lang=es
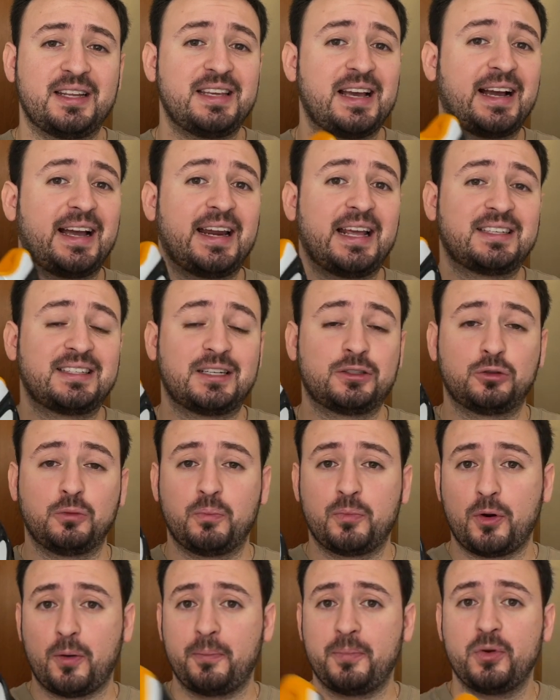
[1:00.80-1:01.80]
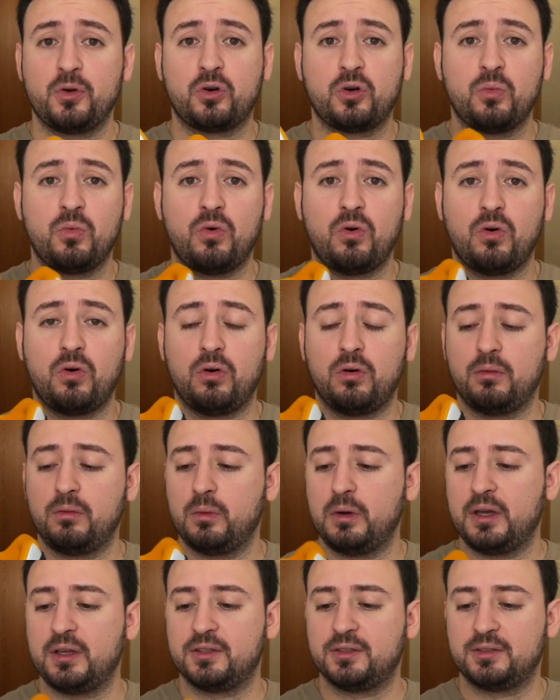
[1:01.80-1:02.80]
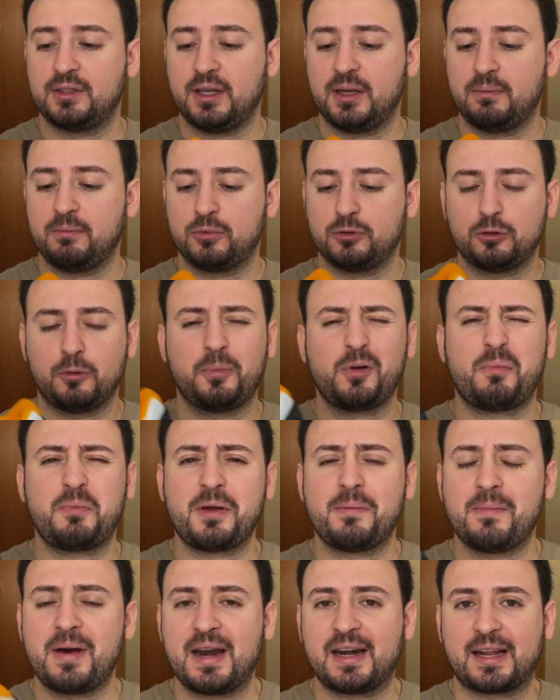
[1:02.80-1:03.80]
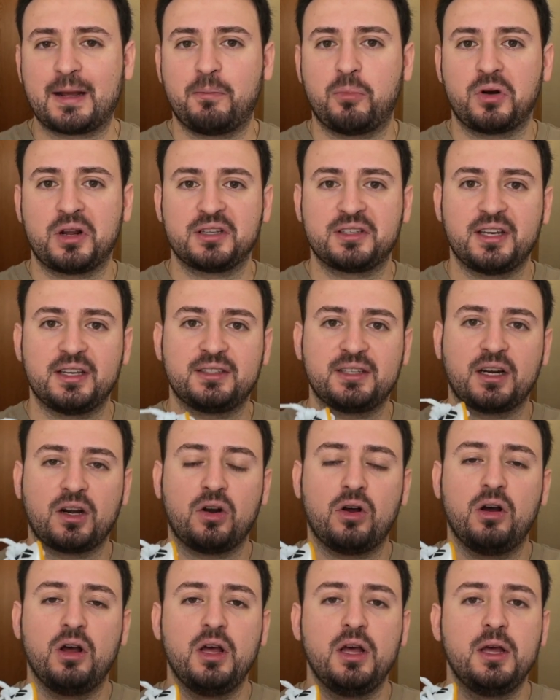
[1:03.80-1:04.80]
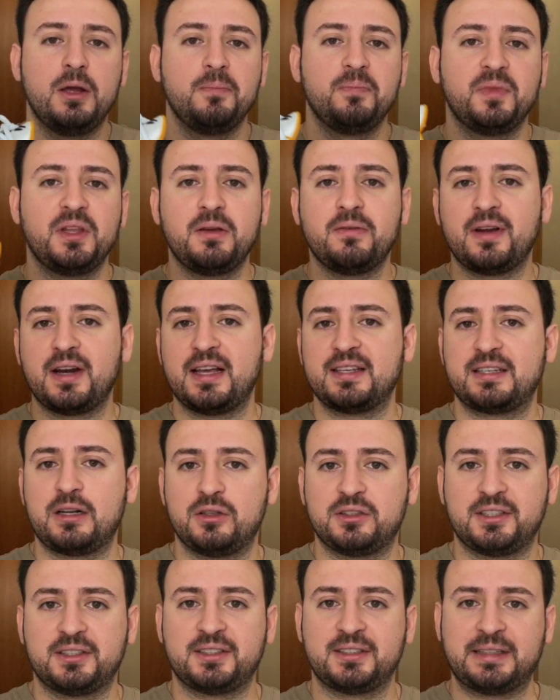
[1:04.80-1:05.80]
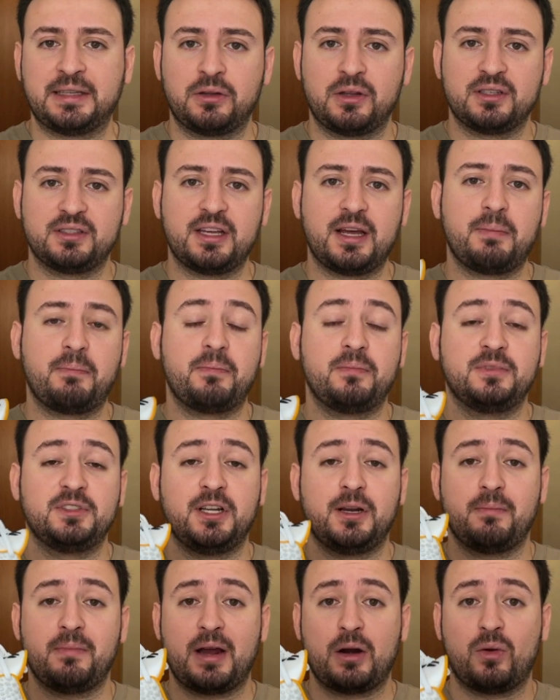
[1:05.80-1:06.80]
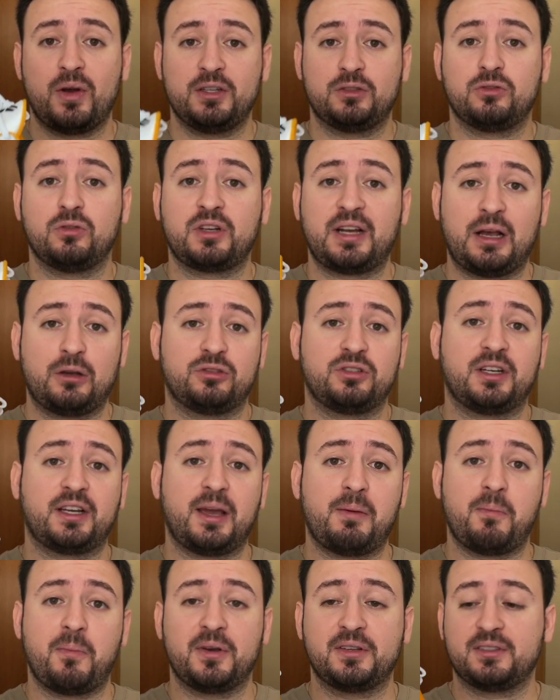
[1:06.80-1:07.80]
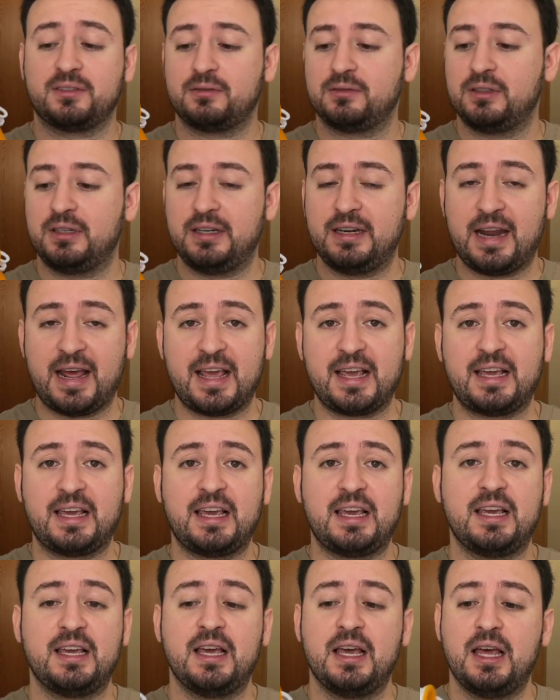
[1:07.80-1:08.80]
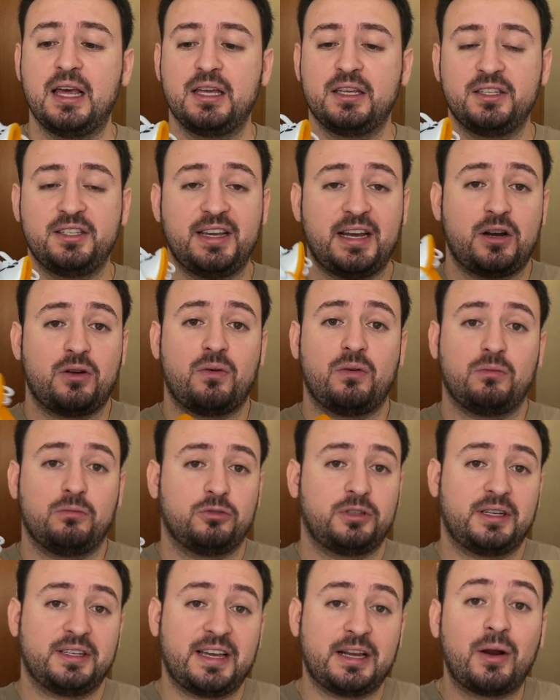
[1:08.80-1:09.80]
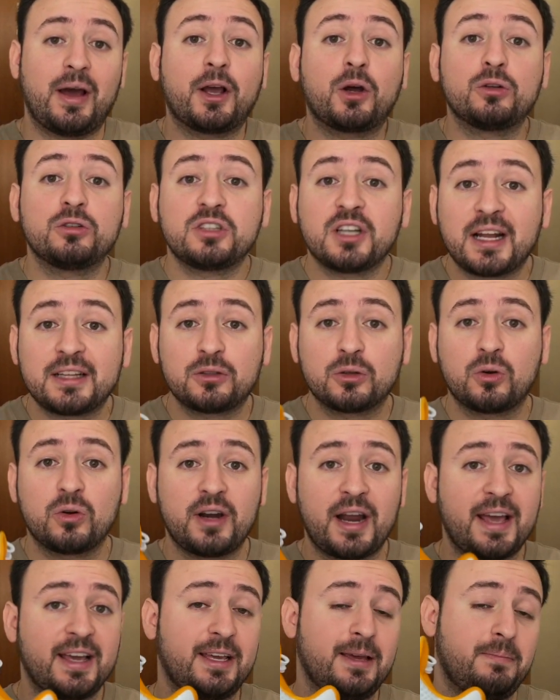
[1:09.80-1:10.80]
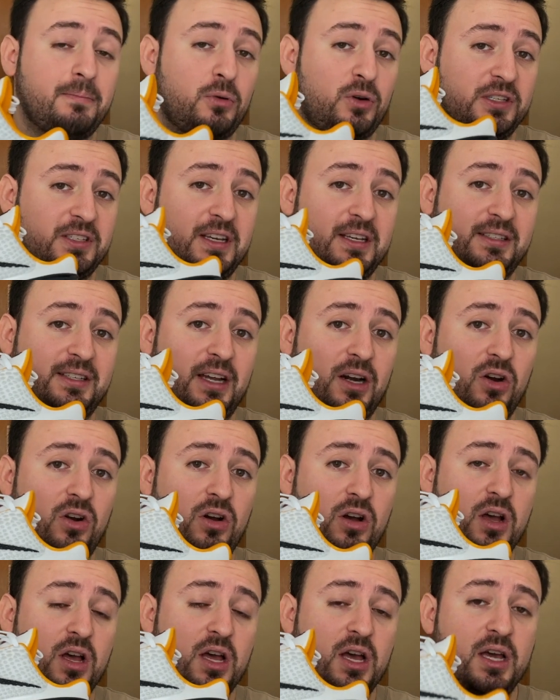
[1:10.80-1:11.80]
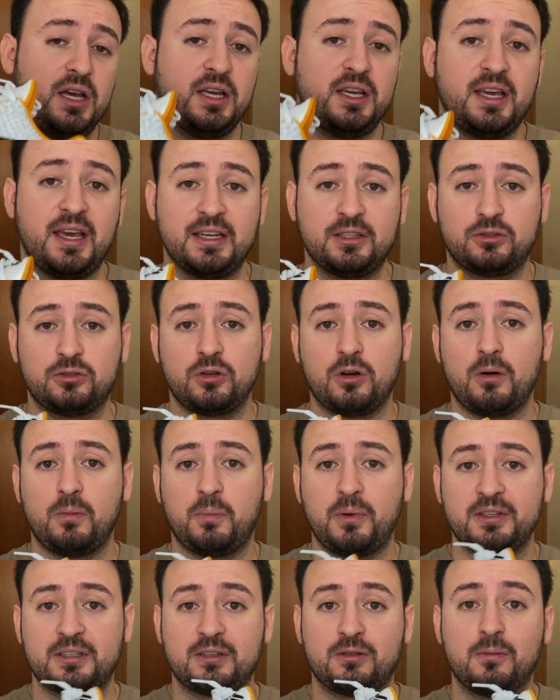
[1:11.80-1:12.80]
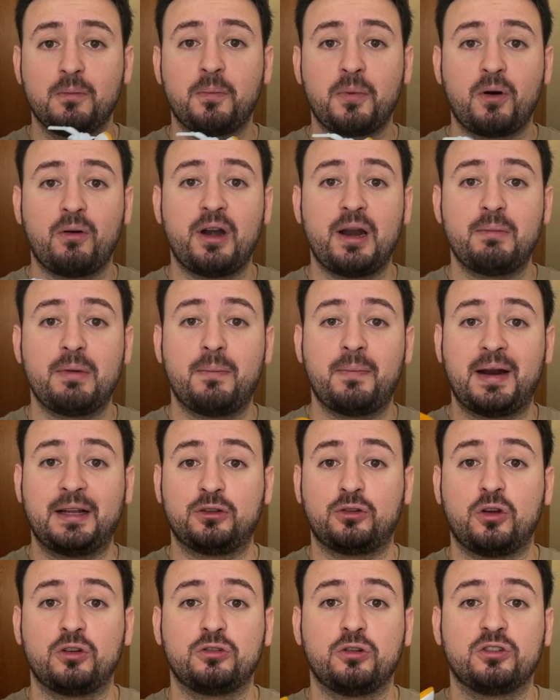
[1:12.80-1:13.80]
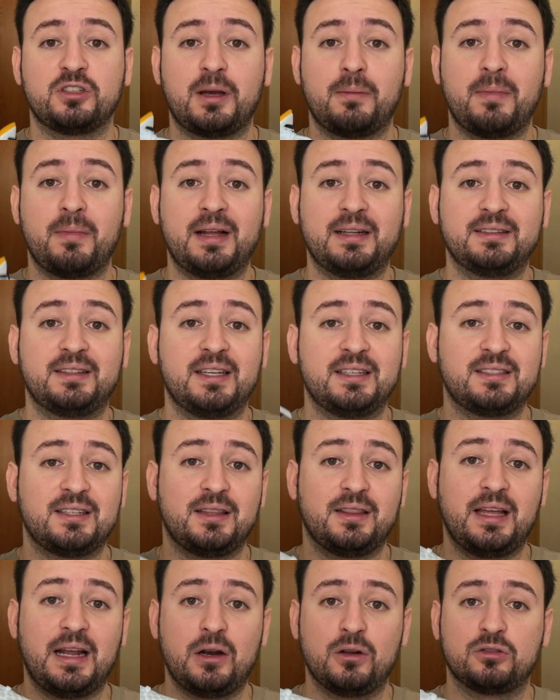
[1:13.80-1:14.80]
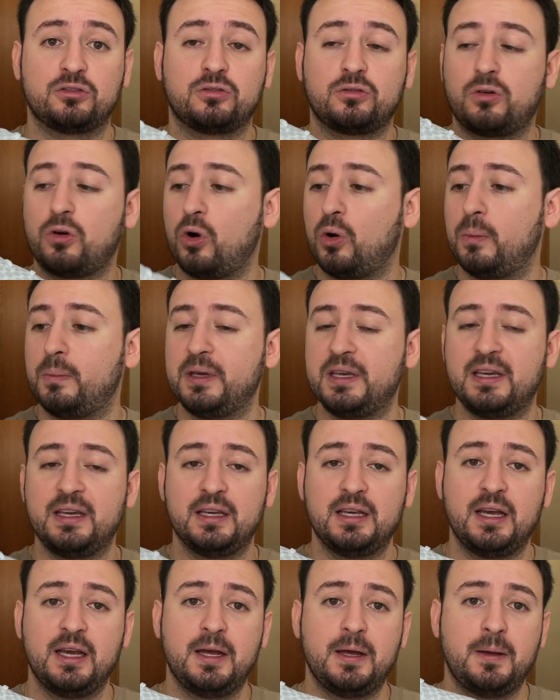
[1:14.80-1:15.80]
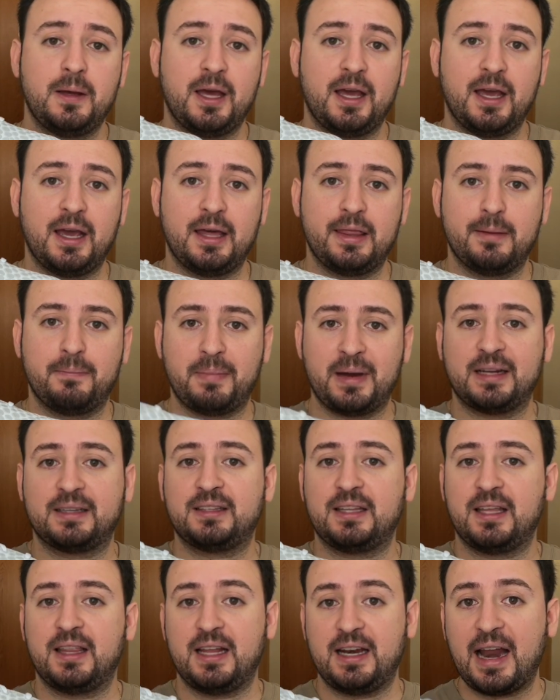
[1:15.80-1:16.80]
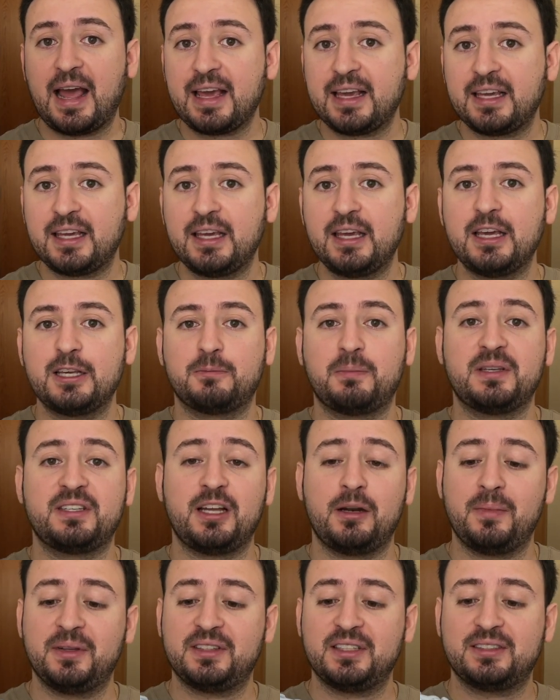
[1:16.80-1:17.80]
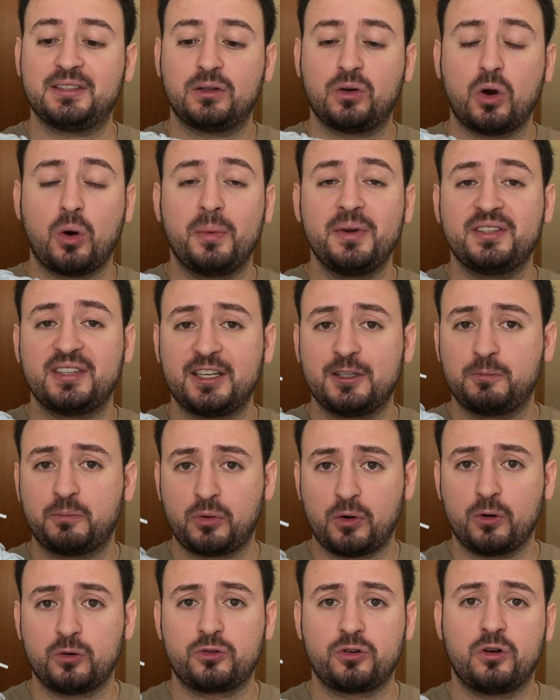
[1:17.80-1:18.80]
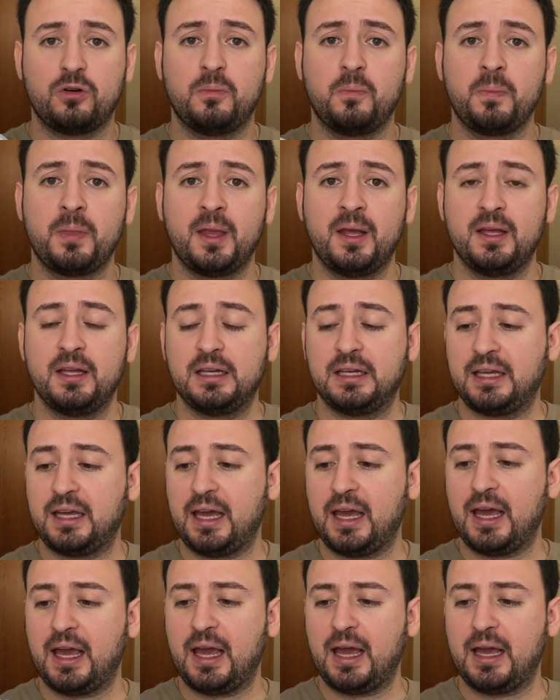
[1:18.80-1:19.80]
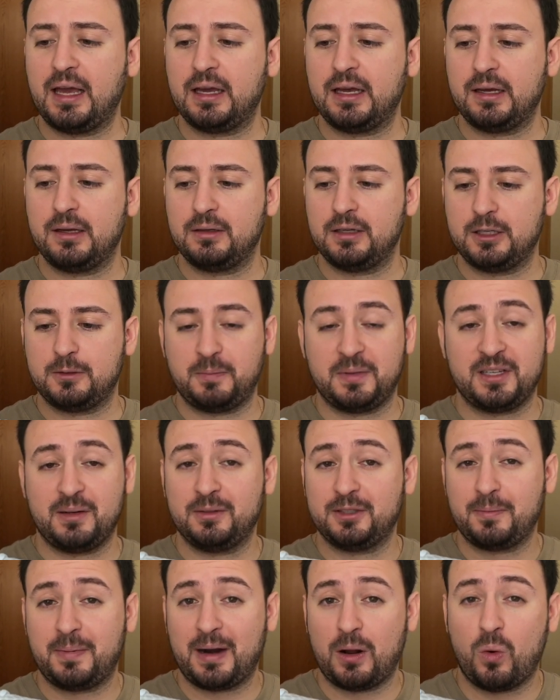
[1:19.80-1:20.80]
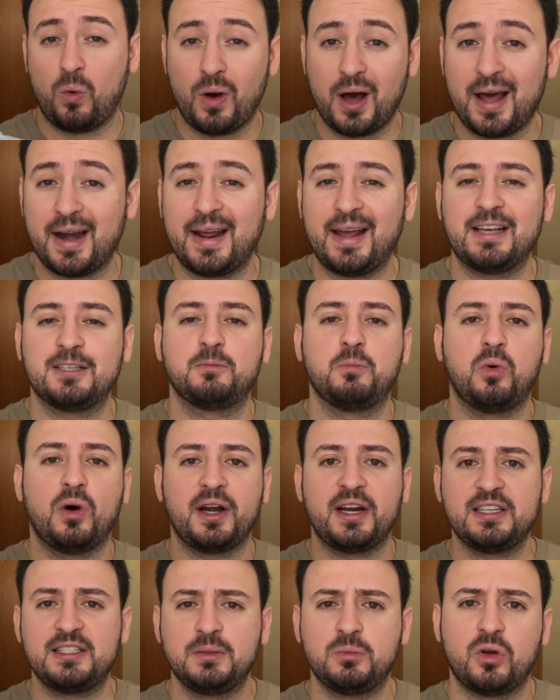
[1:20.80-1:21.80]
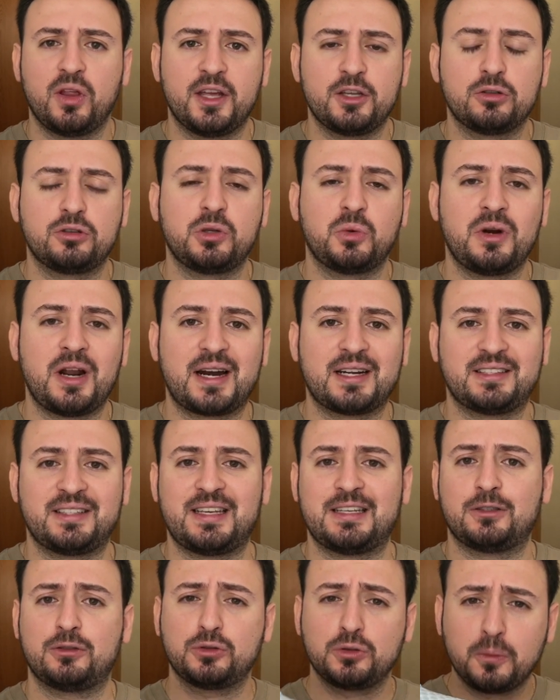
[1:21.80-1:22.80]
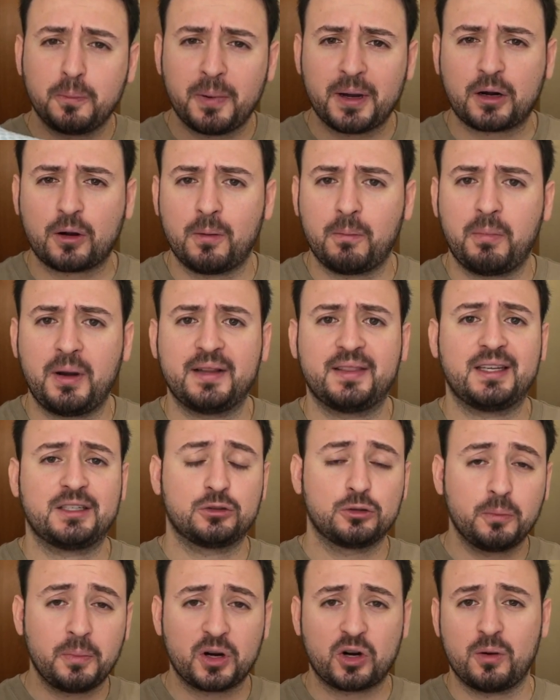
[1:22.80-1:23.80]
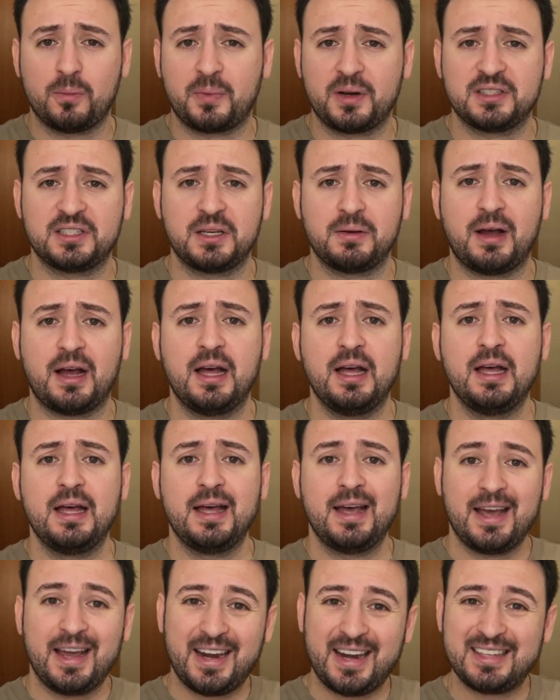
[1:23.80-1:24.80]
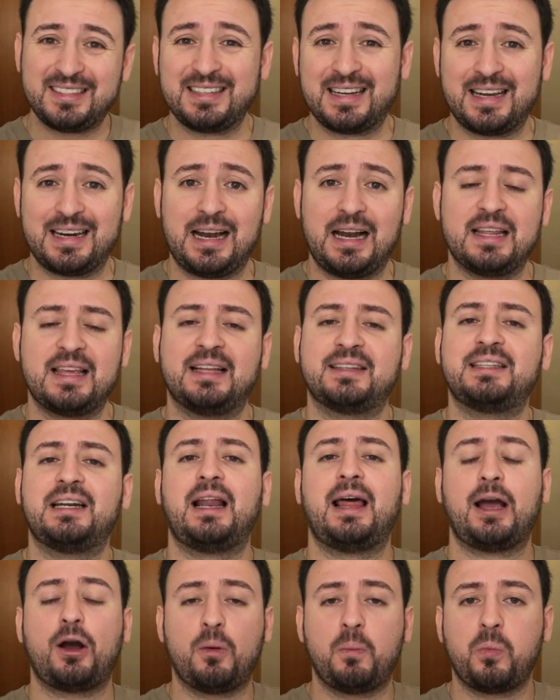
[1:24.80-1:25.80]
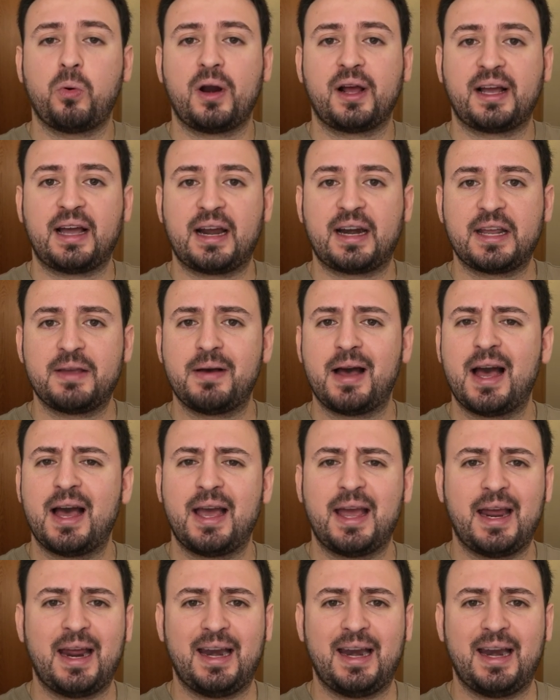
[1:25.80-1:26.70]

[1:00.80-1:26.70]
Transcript: ya quería hacer su propio como este, su propia marca por así decirlo y Vanessa lo está tratando de hacer sin embargo esto causa que pues Nike ya no o sea ya no hay contrato con Nike por así decirlo y esto pues es un problema para todos los amantes de los Kobe eh, de parte de Nike, especialmente este Kobe 6 Pro Troll, que especialmente para jugar es buenísimo. De hecho, tengo una reseña súper completa, súper comprensiva en este canal. Ya te la dejo por acá arriba.